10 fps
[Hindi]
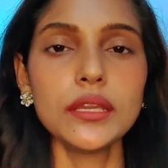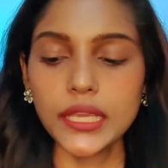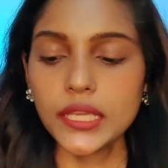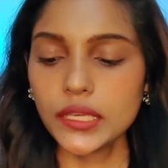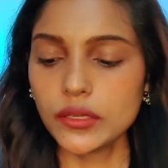
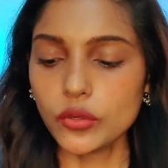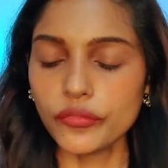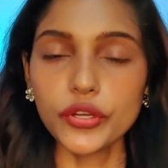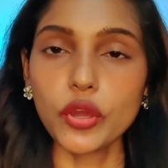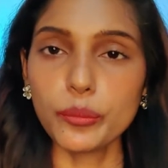ये
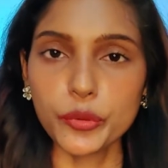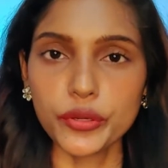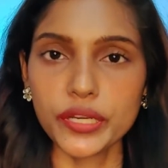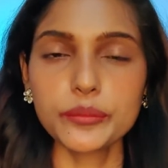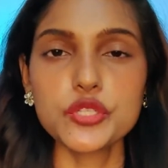ओवरऑल
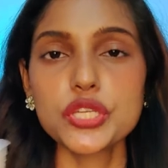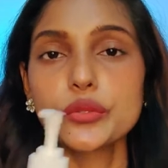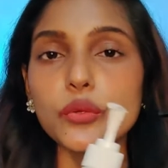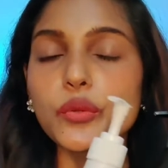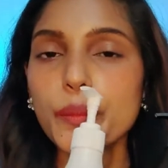प्रोडक्ट मुझे
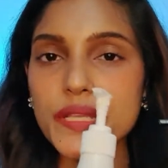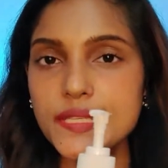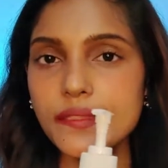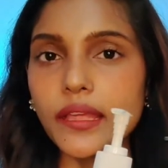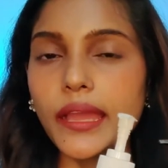दोनों
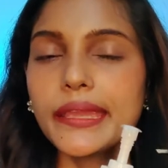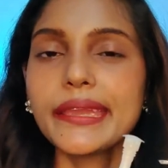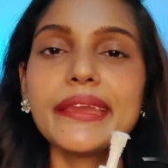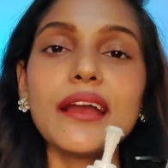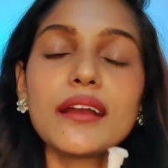पसंद आए
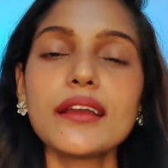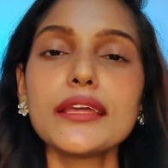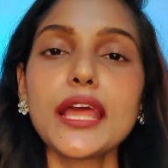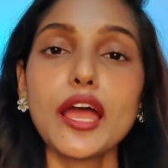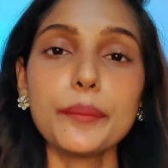हैं
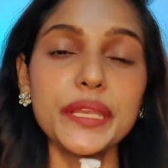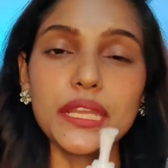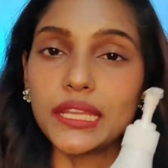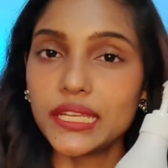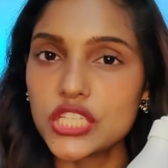अगर आप
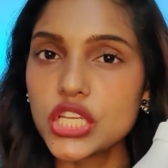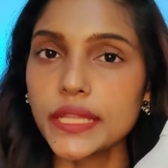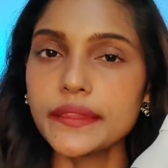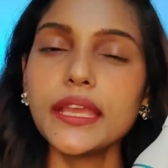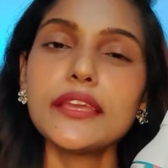इन्हें लेना
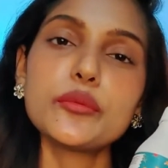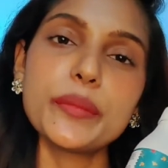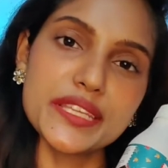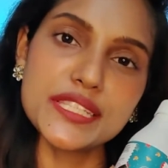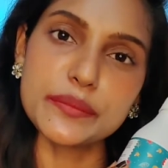चाहते हैं तो
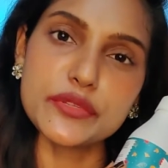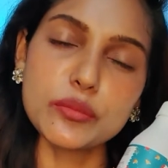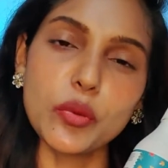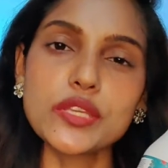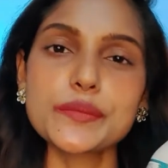मैं
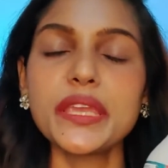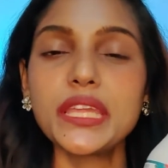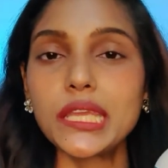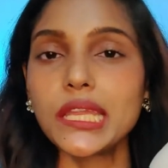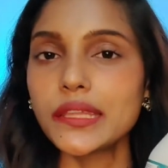डिस्क्रिप्शन बॉक्स में
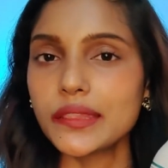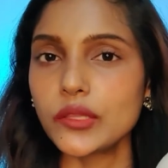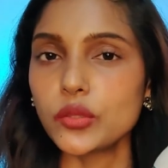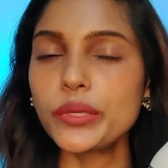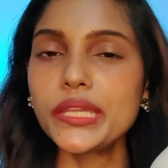इनके लिंक
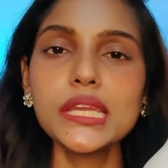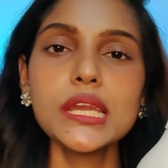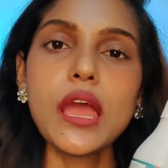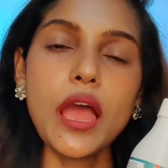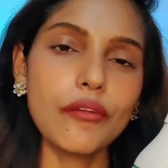दे दूँगी
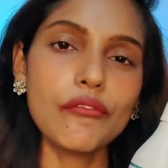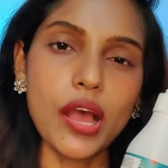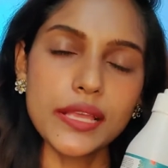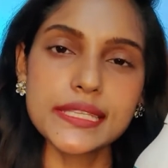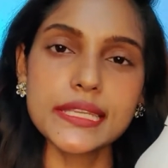आप
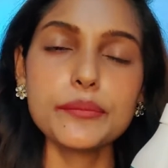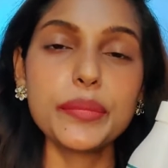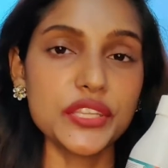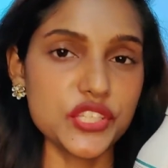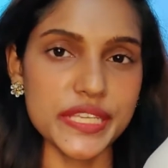वहाँ से
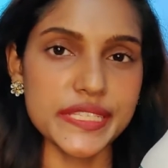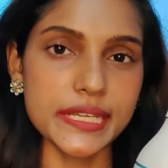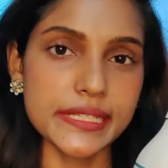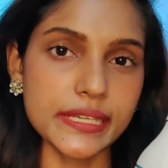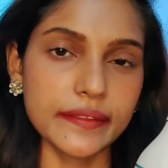परचेज
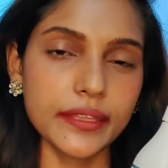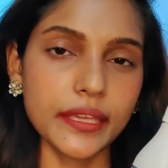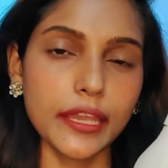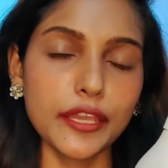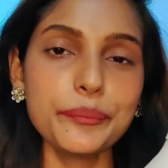कर
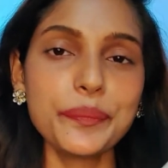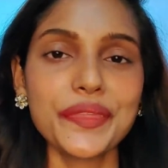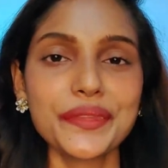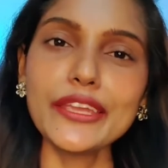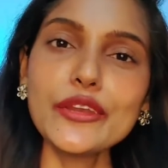सकते हैं
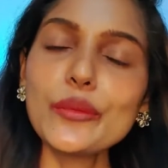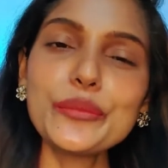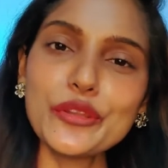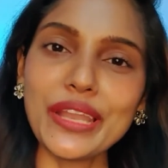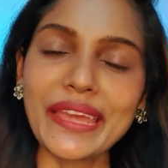आई
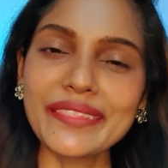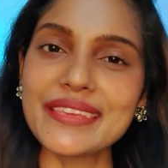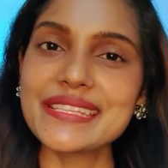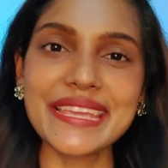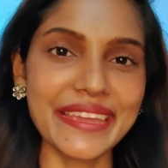होप यू लाइक
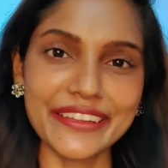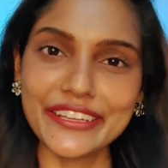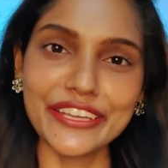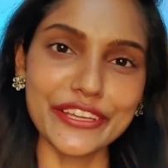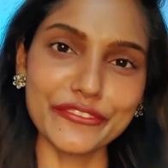दिस हेयर
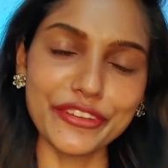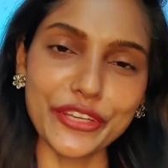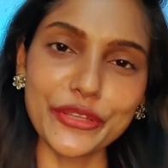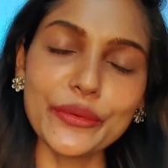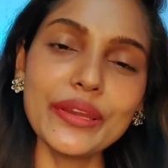केयर
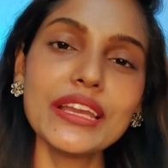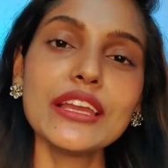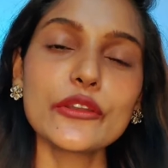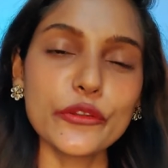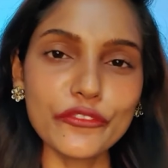वीडियो
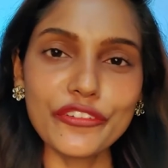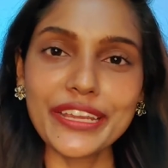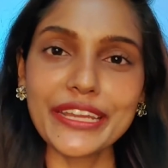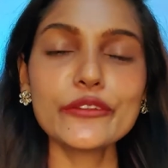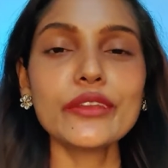डोंट
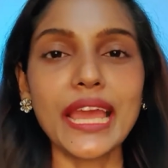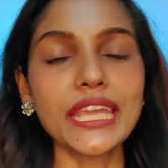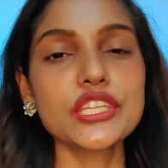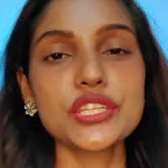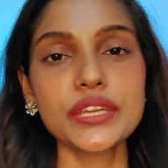फर्गेट टू
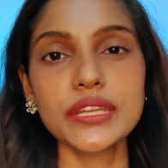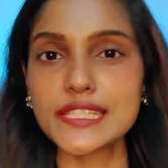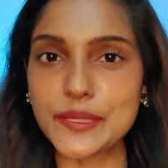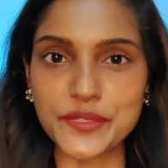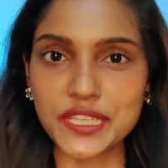लाइक शेयर
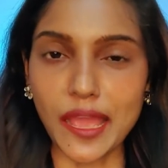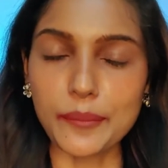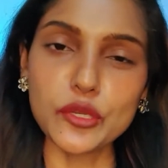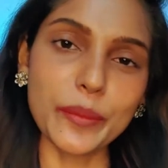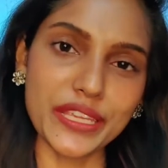एंड
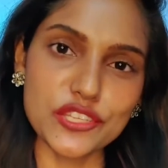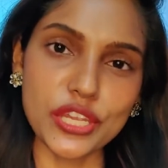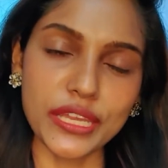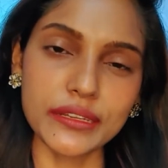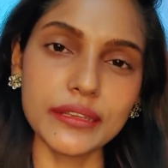सब्सक्राइब टू माई
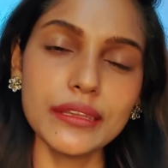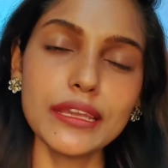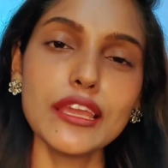चैनल